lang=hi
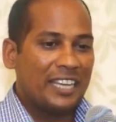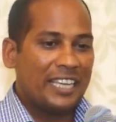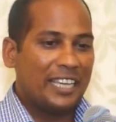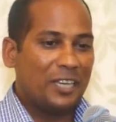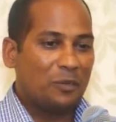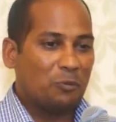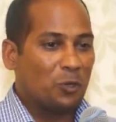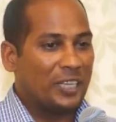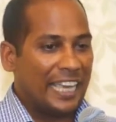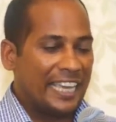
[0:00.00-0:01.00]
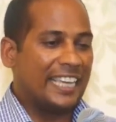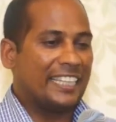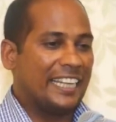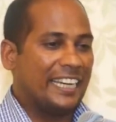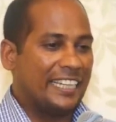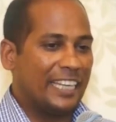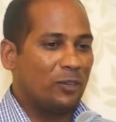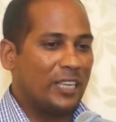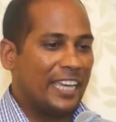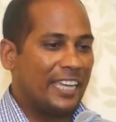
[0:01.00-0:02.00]
कि वो यही कहती रही ठीक
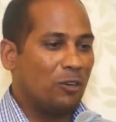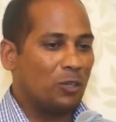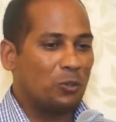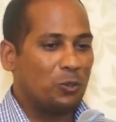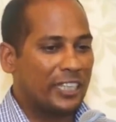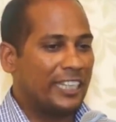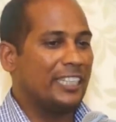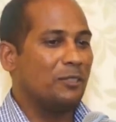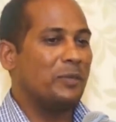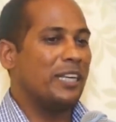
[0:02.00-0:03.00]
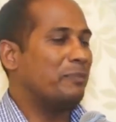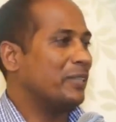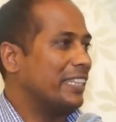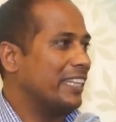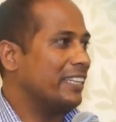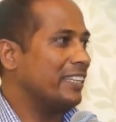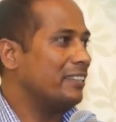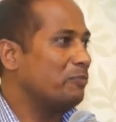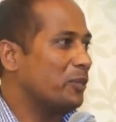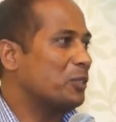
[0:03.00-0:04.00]
हो जाएगी वो दूसरे दिन मेरी पत्नी की
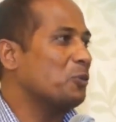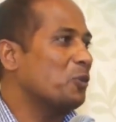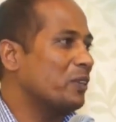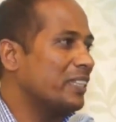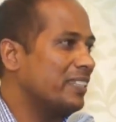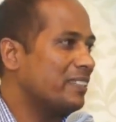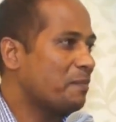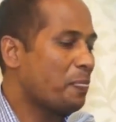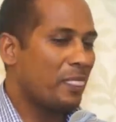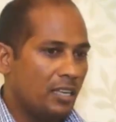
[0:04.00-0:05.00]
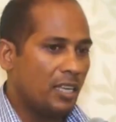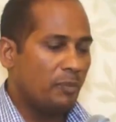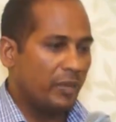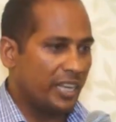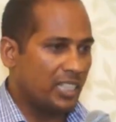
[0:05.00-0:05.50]
मृत्यु हो गई मेरे